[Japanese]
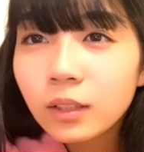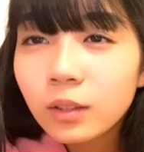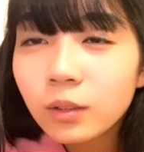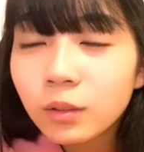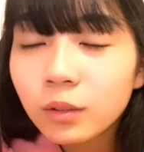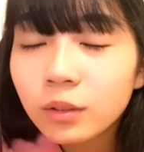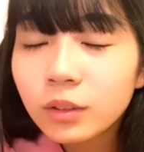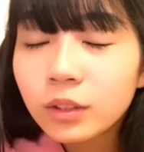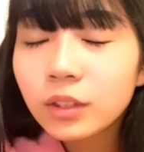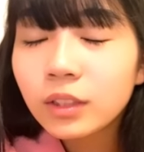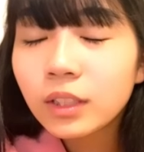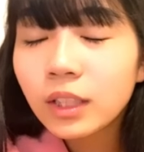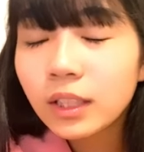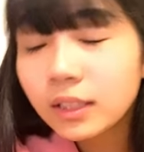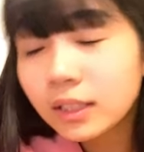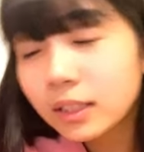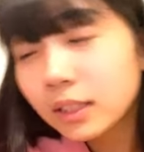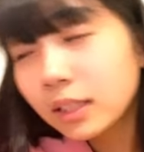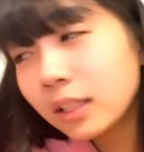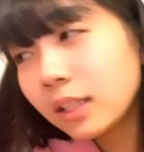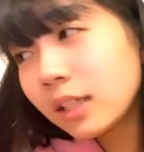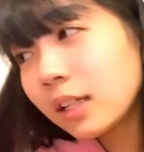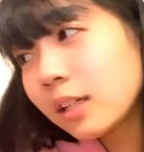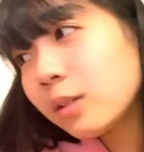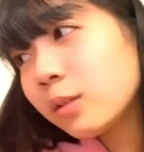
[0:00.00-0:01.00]
う68
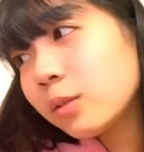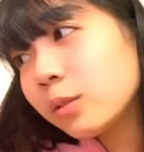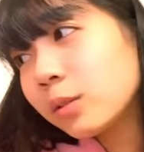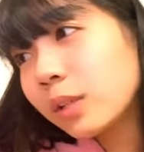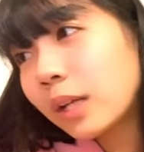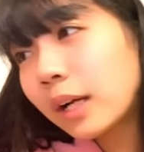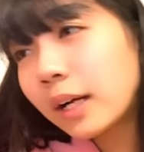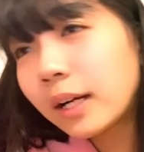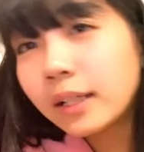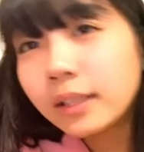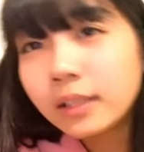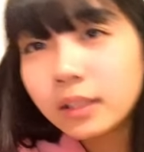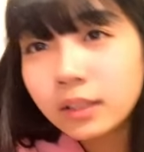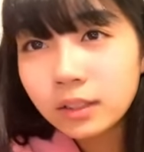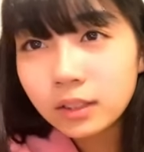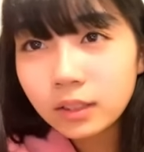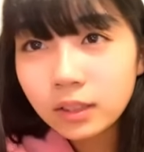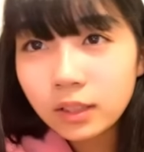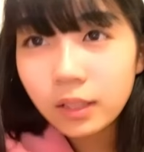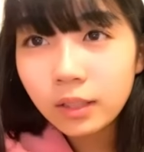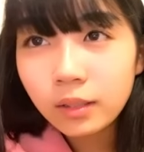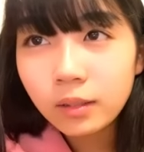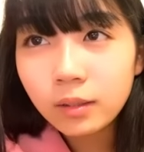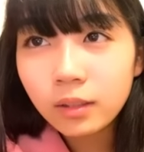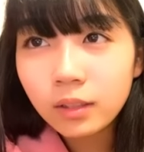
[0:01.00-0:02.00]
か結構高いです
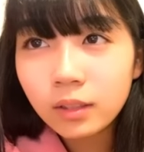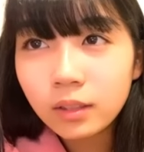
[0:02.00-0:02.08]
ね